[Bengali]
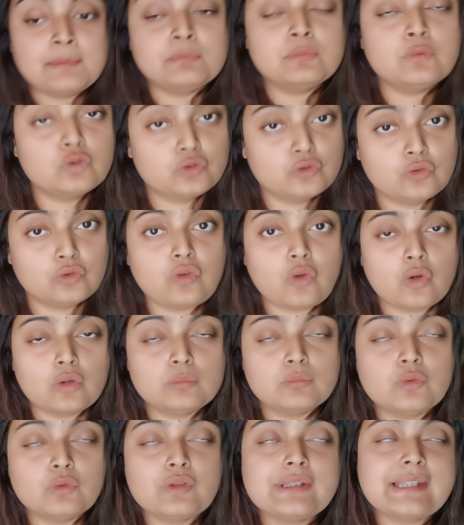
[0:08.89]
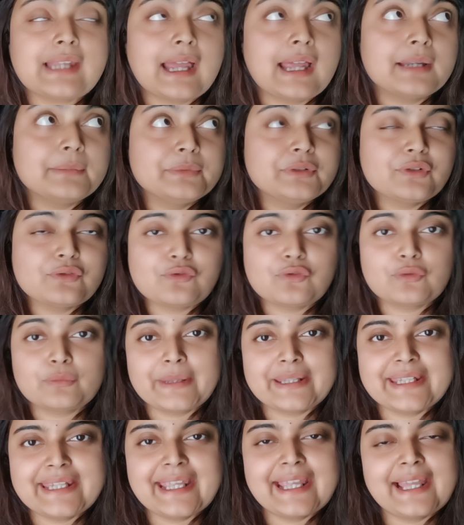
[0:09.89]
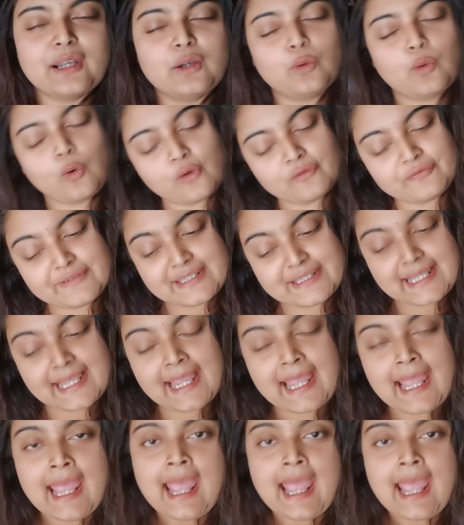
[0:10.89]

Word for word: মতন অলমোস্ট আর বিতোষক বেরিয়ে গেল অফিসে